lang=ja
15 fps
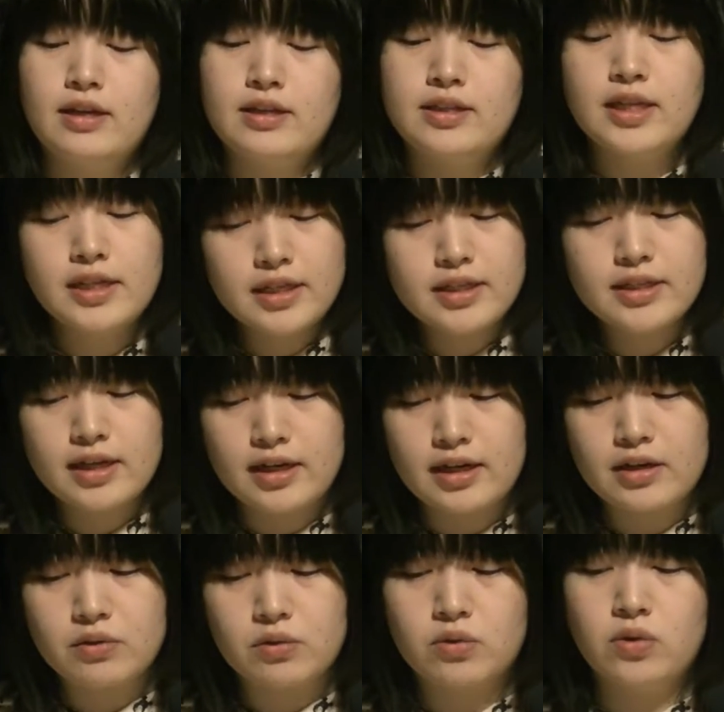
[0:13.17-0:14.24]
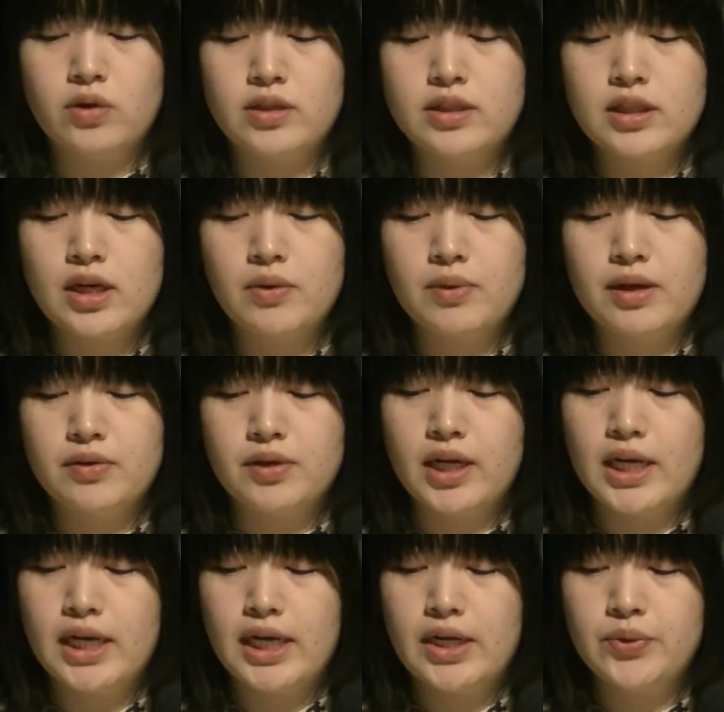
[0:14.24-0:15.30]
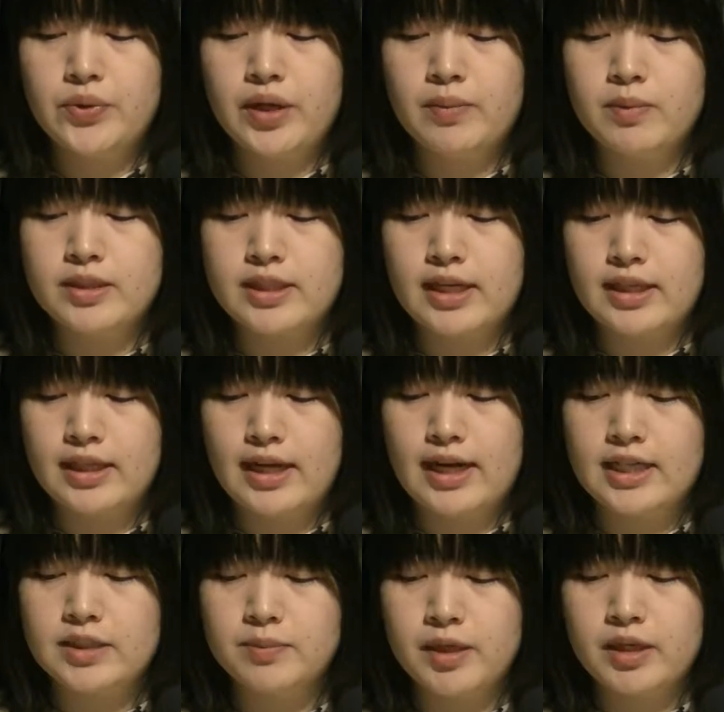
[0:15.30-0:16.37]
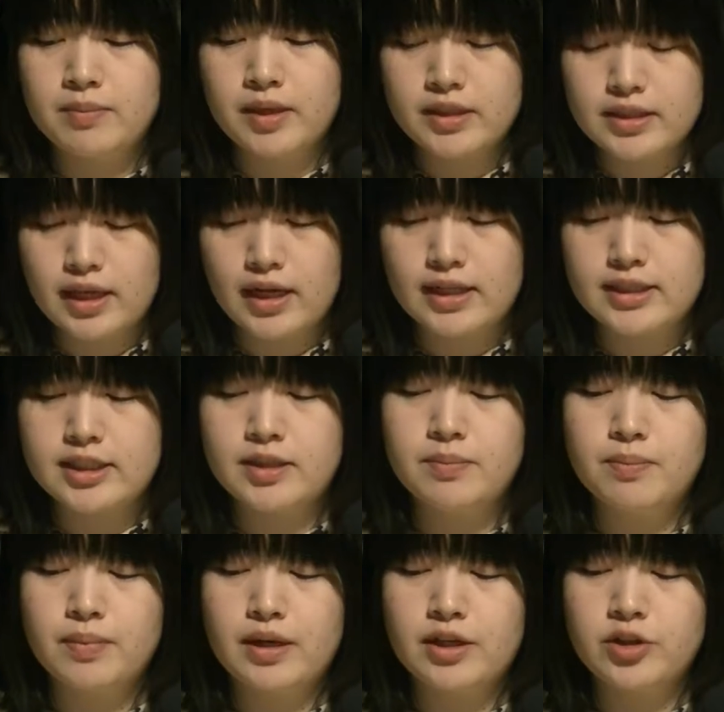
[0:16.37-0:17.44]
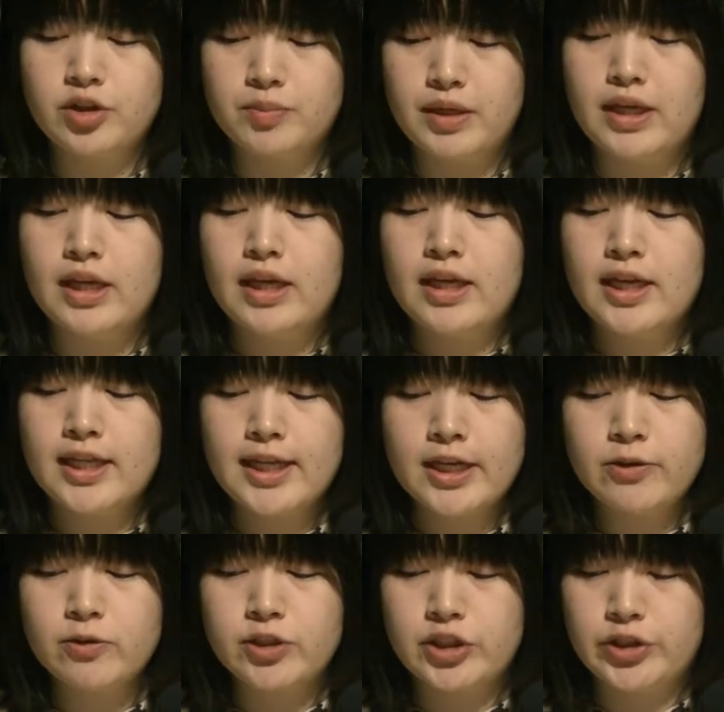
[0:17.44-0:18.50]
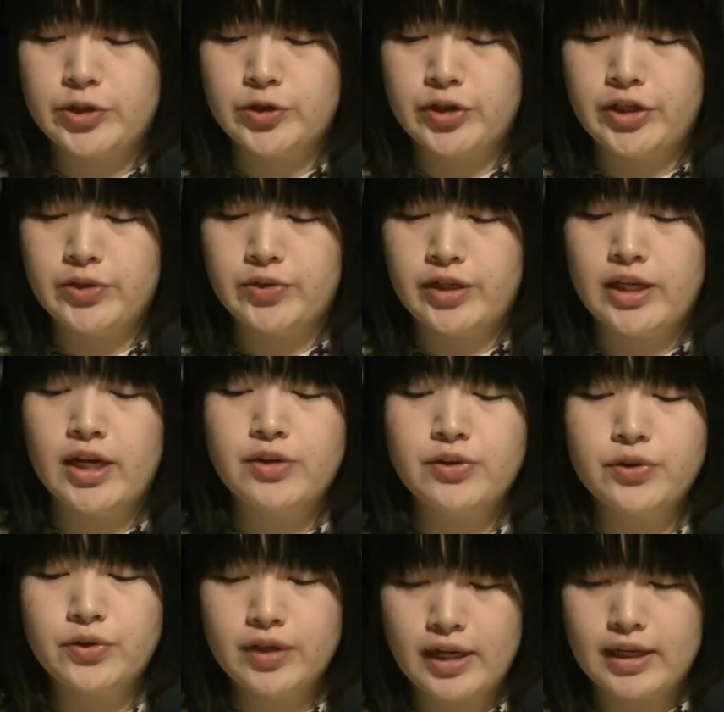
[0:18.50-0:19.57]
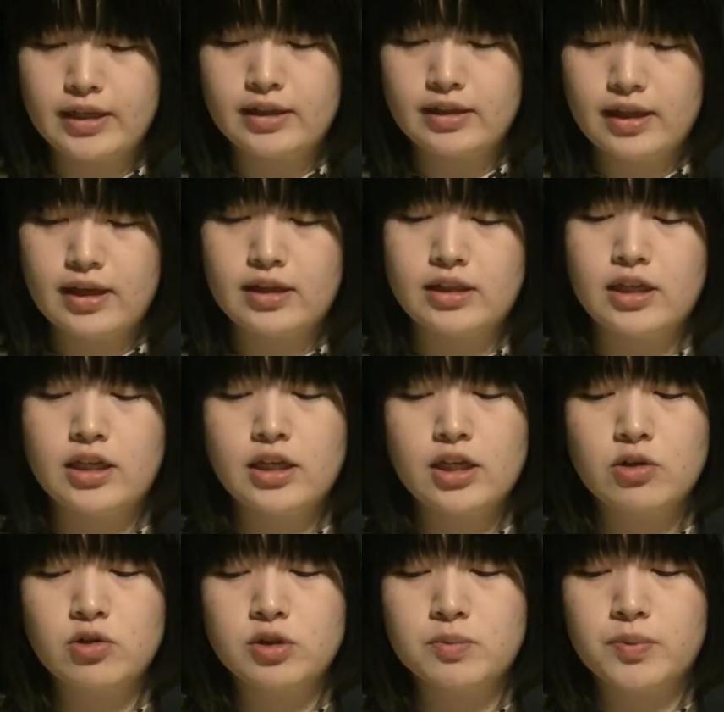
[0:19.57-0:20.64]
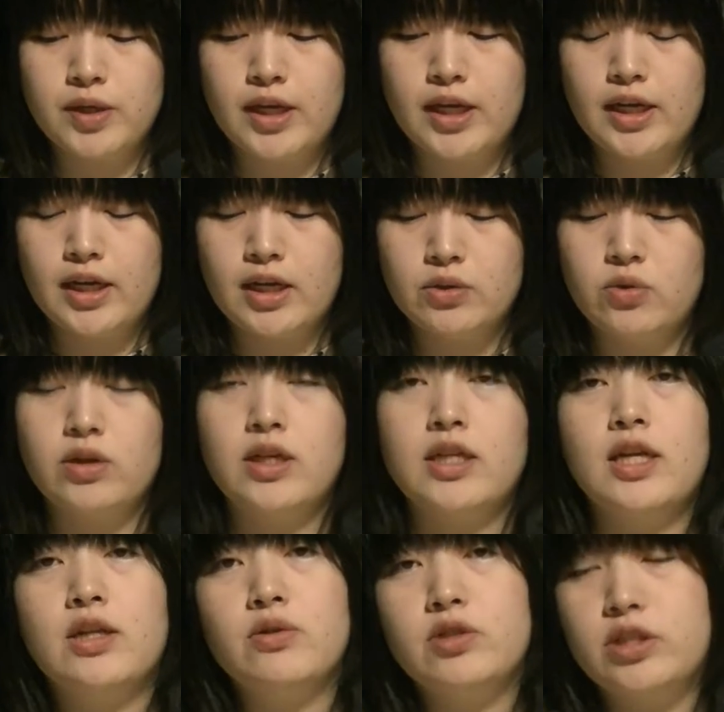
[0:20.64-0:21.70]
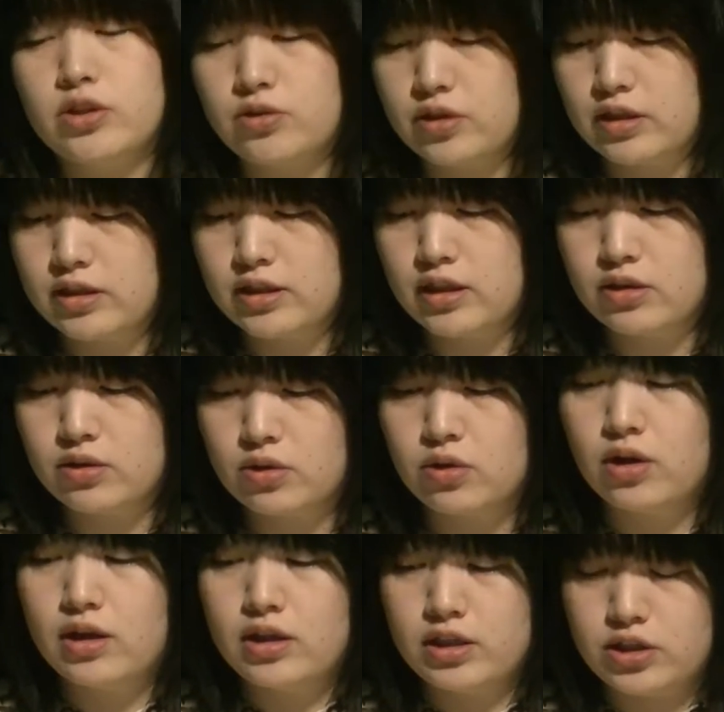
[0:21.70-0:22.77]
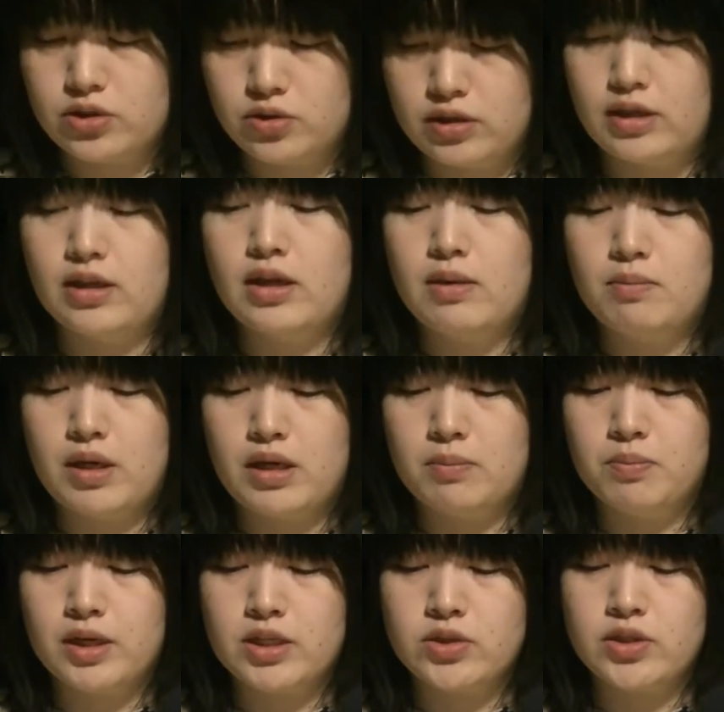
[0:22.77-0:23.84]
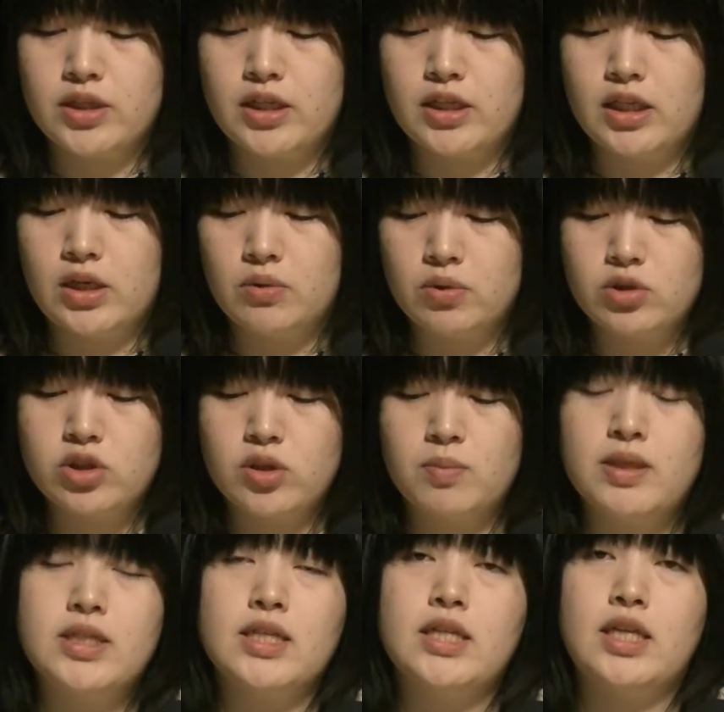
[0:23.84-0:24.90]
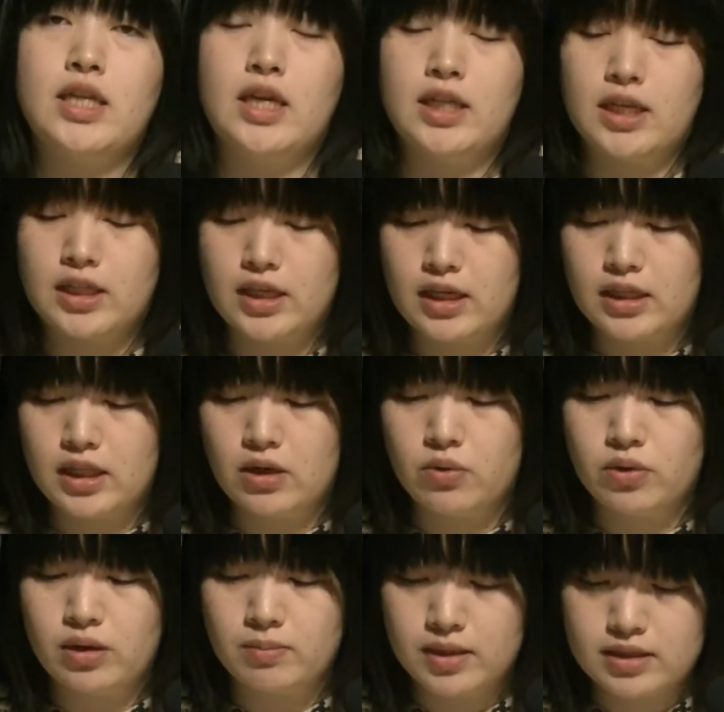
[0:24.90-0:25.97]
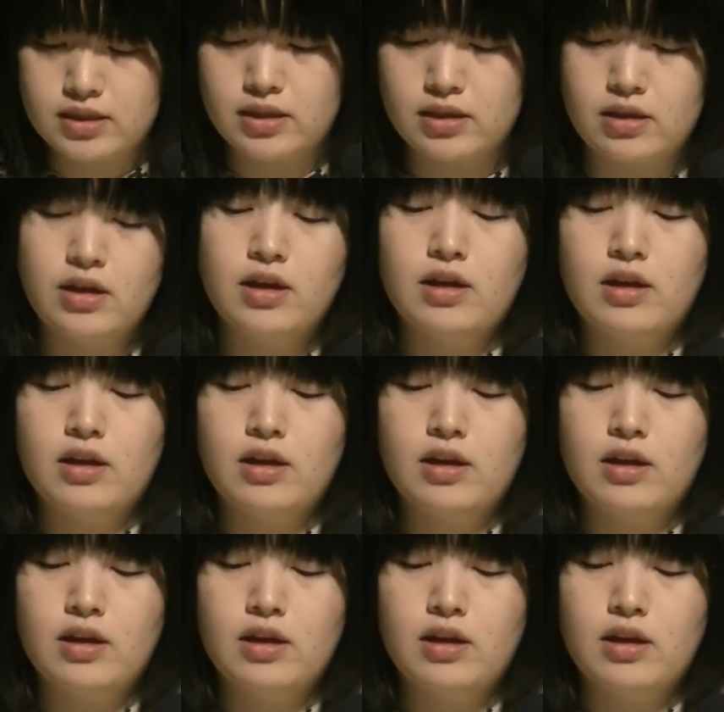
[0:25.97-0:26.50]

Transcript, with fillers: 先月からここ市川うらら FM さんで始まりました新番組北野しおりのリアルドライで人気コスプレイヤーの北野しおりちゃんと一緒にメインパーソナリティを務めさせていただいております。